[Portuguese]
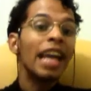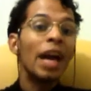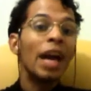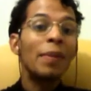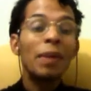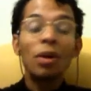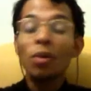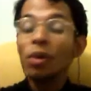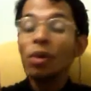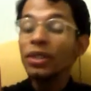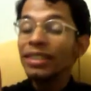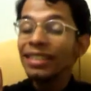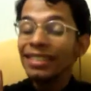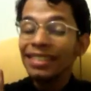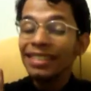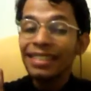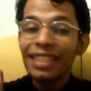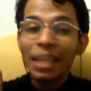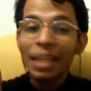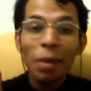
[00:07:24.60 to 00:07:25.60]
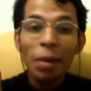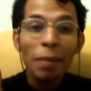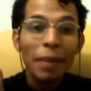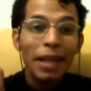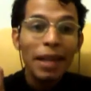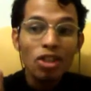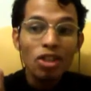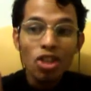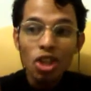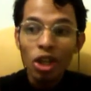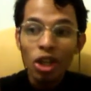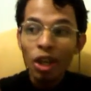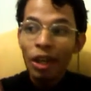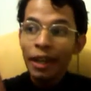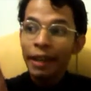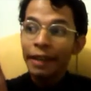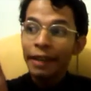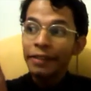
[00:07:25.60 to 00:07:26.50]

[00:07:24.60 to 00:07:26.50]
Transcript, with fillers: é uma coisa extremamente